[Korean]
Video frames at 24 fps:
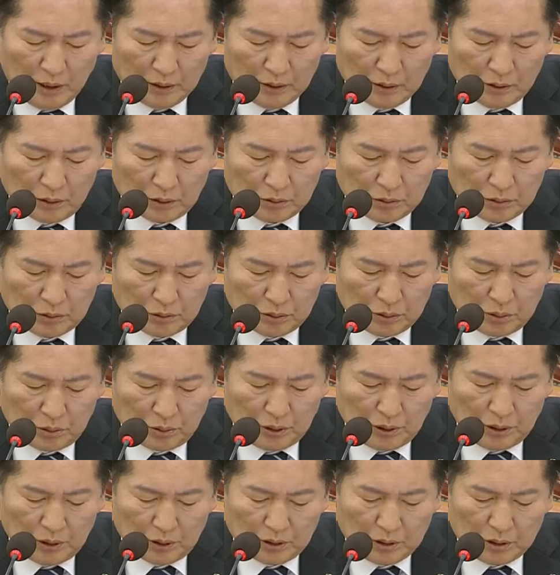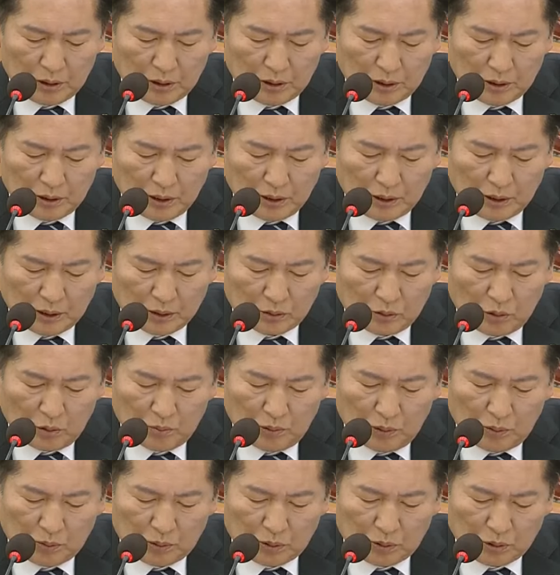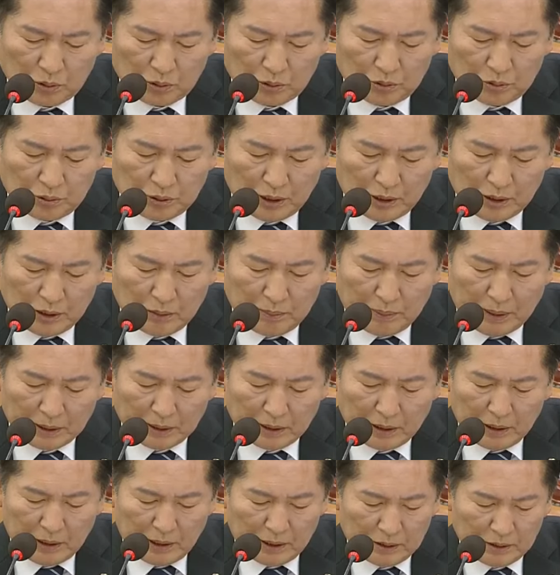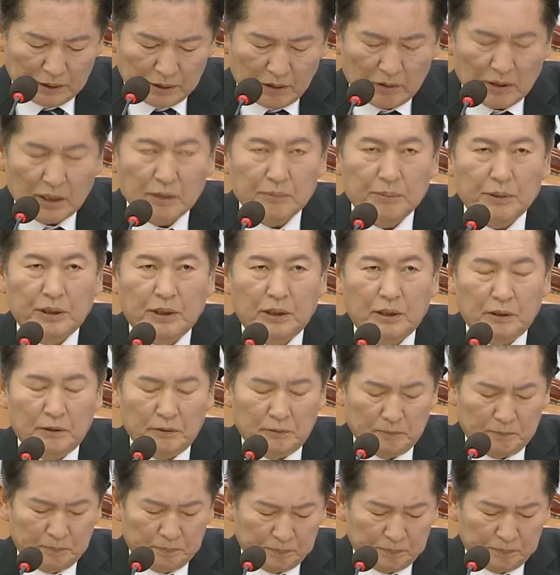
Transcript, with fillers: 한덕수 총리 역시 내란 공범으로 수사를 받아야 하는 상황입니다.